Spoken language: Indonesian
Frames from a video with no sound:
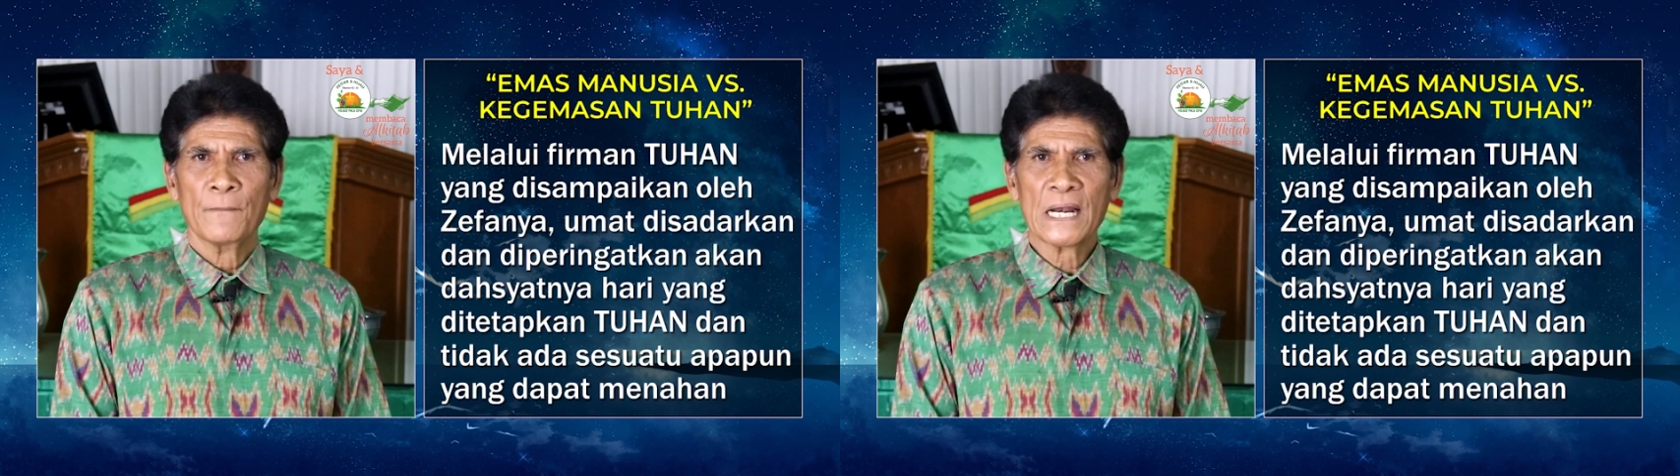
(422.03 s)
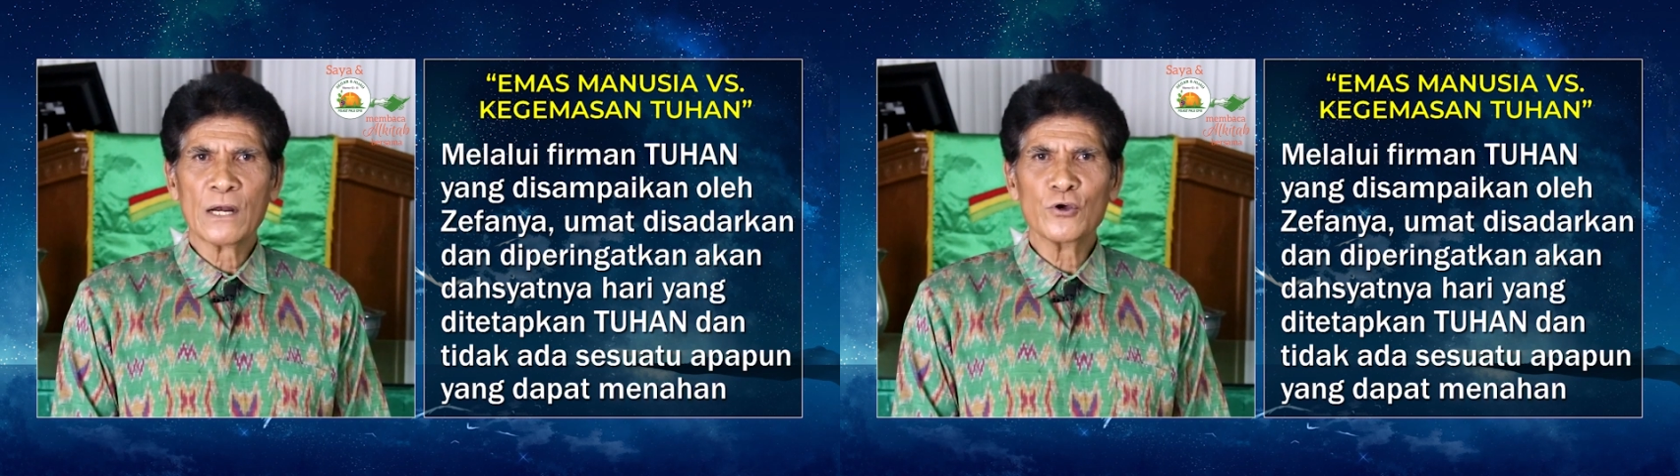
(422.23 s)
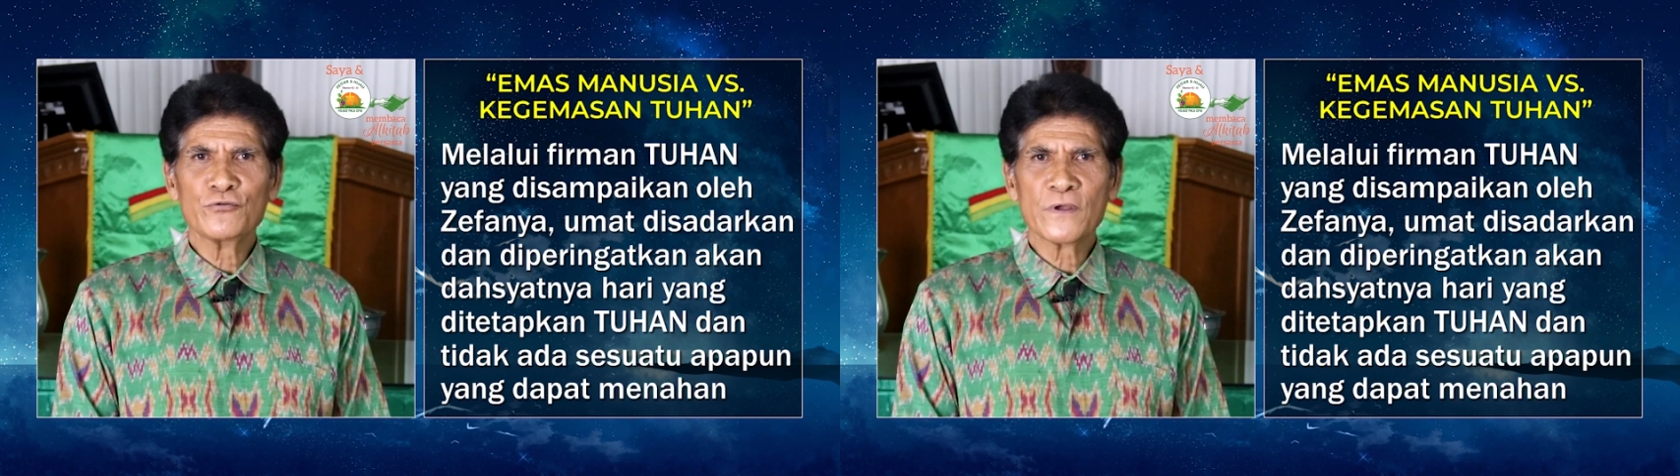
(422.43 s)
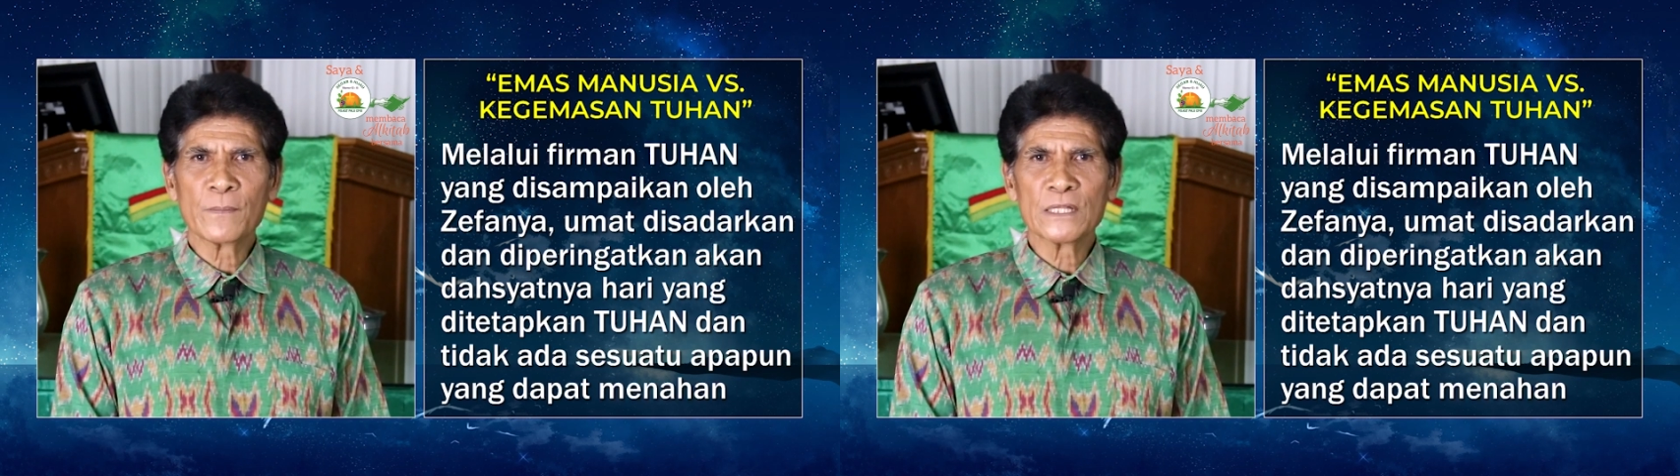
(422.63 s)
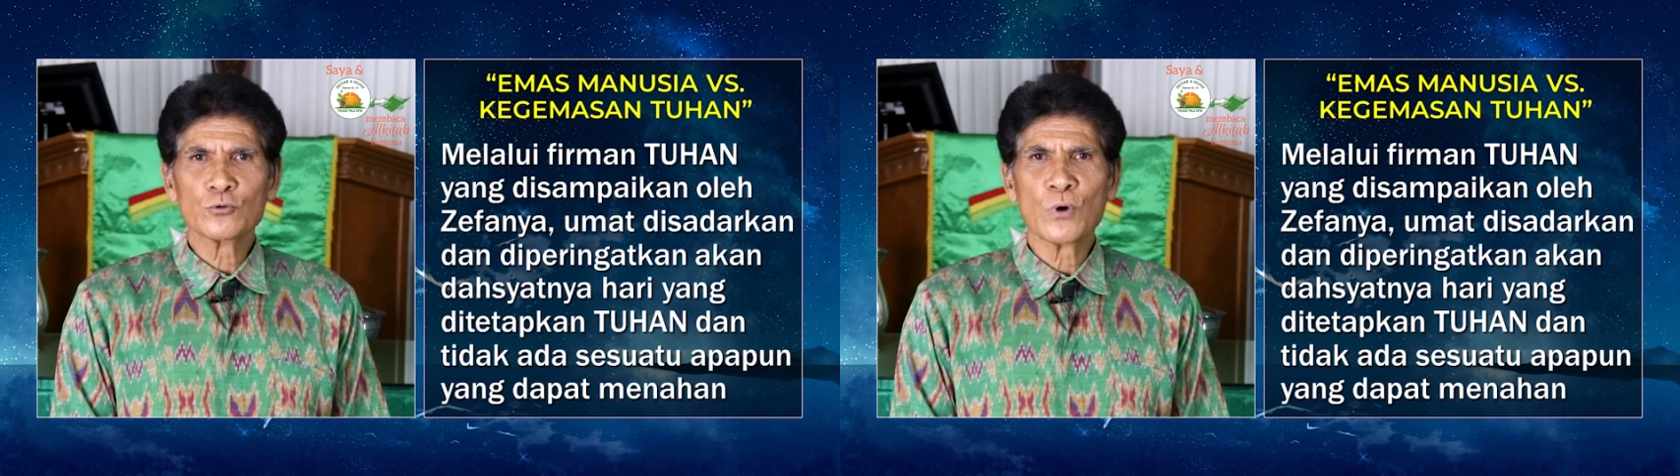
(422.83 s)
Melalui
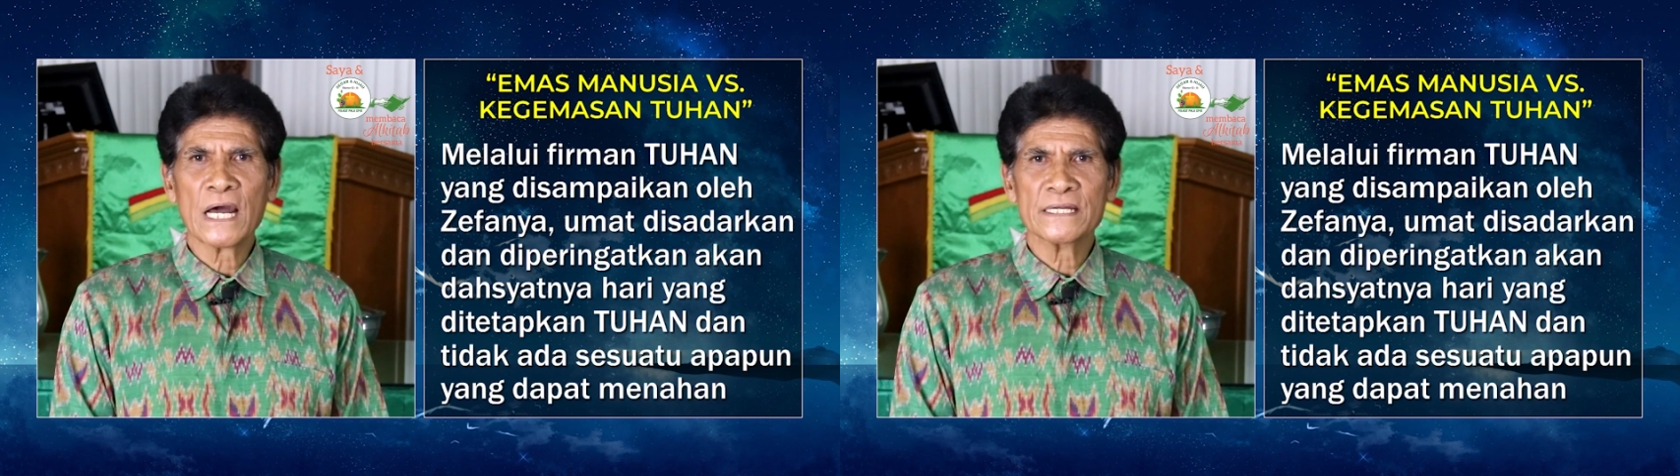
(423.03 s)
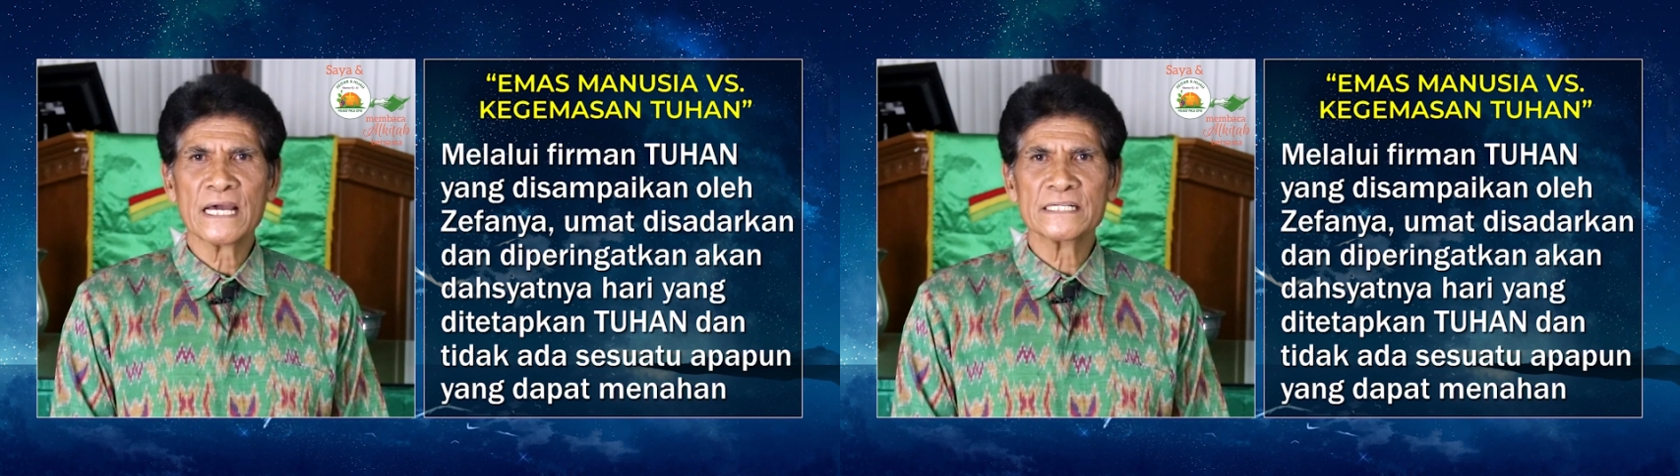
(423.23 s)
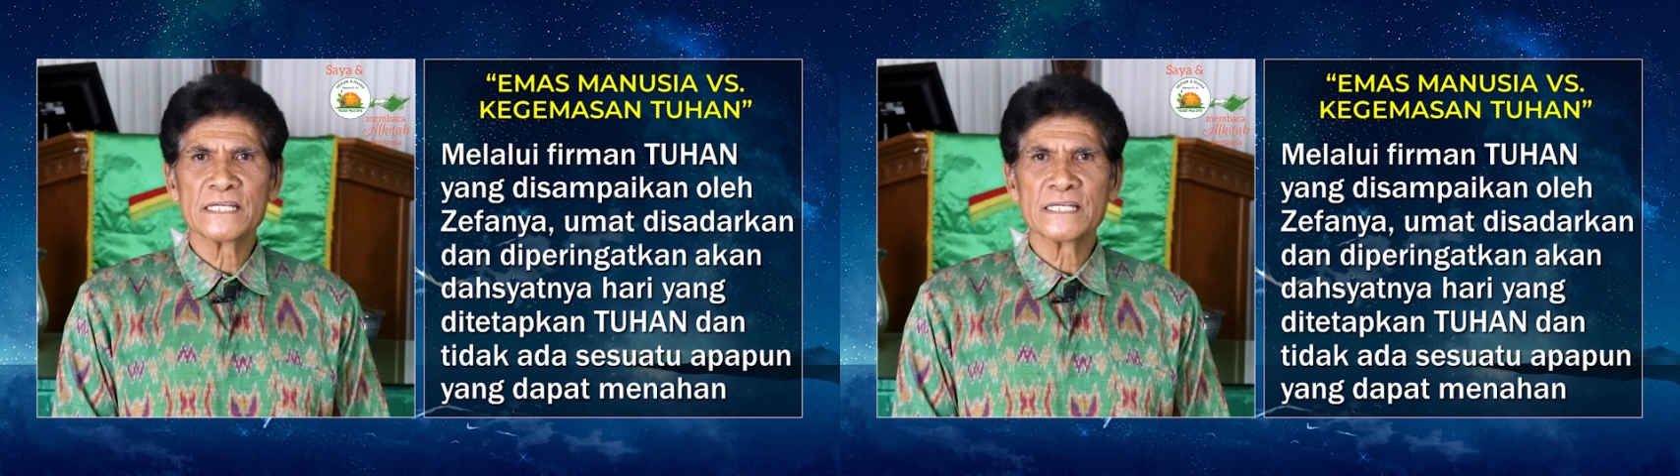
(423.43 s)
firman Tuhan yang